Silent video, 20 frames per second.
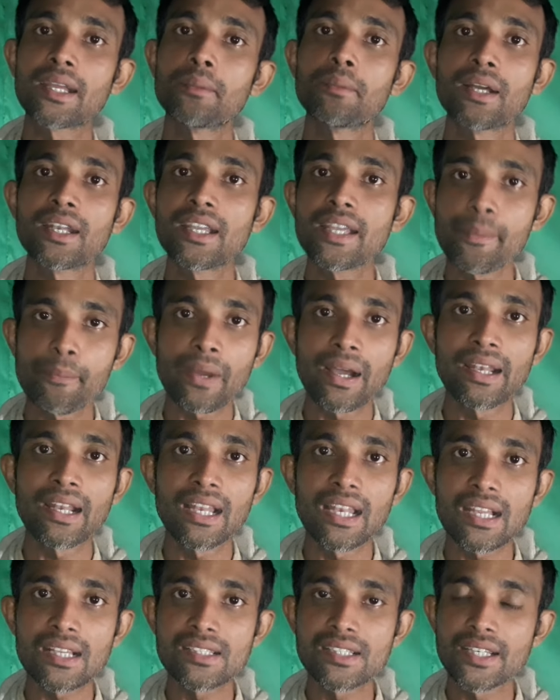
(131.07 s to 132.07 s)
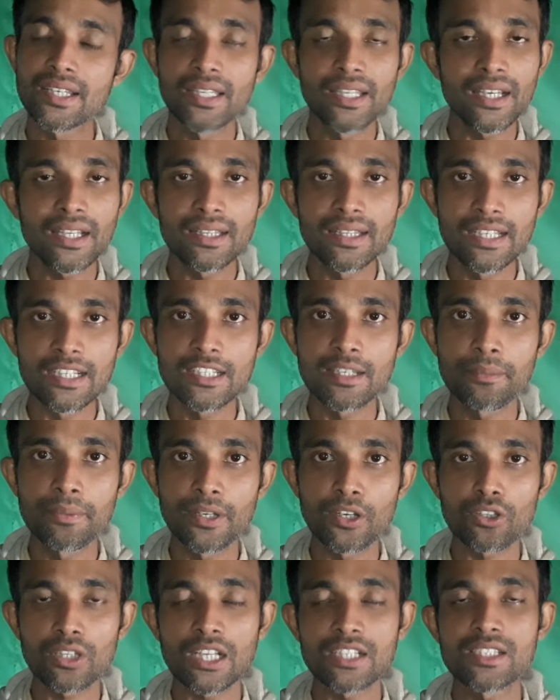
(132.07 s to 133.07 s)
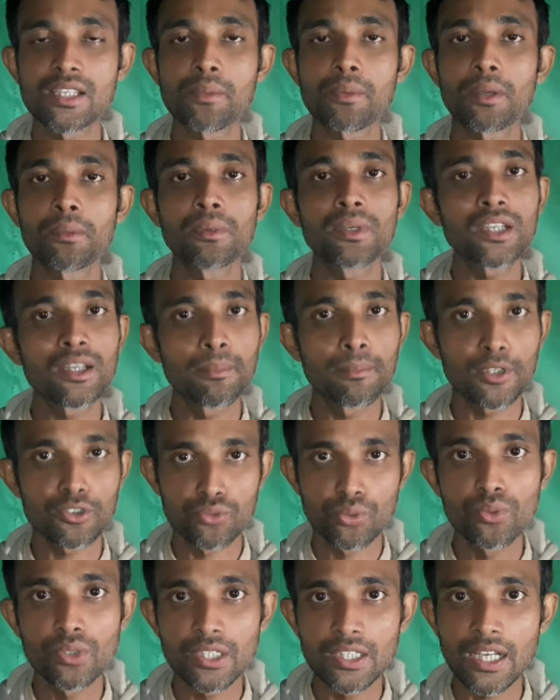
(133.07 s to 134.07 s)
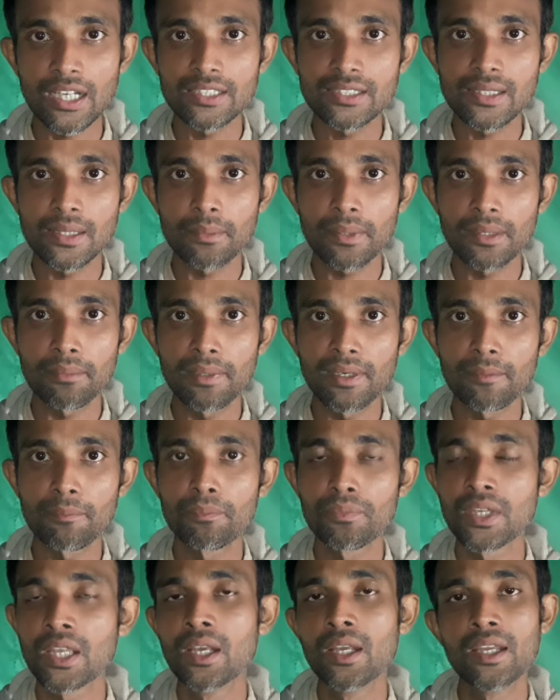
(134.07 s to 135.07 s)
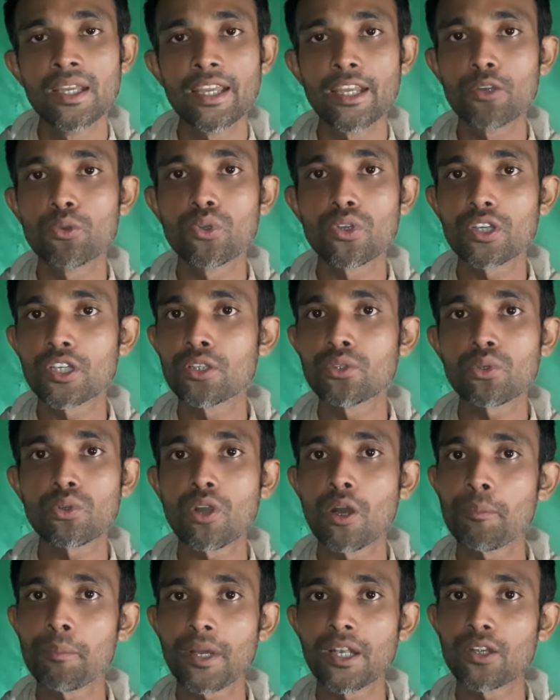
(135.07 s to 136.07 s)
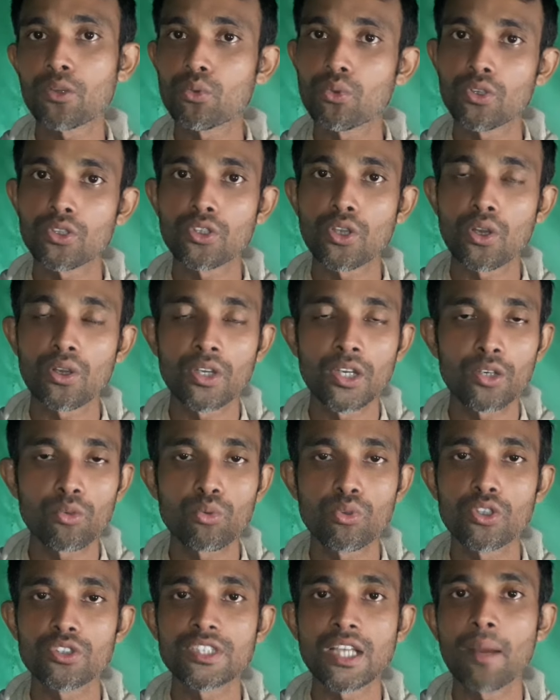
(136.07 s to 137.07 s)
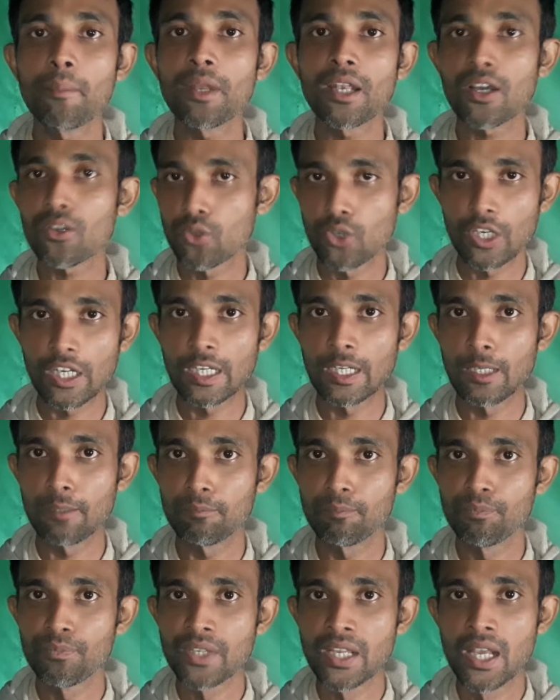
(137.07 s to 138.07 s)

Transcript: একেবারেই ফাইনাল এক্সিট দিয়ে দেশে ফেরত আসতে পারবেন কিংবা ছুটিতে আসতে পারবেন এগুলো কিন্তু কোম্পানি কোনো ধরনের কোনো ঝামেলা করে না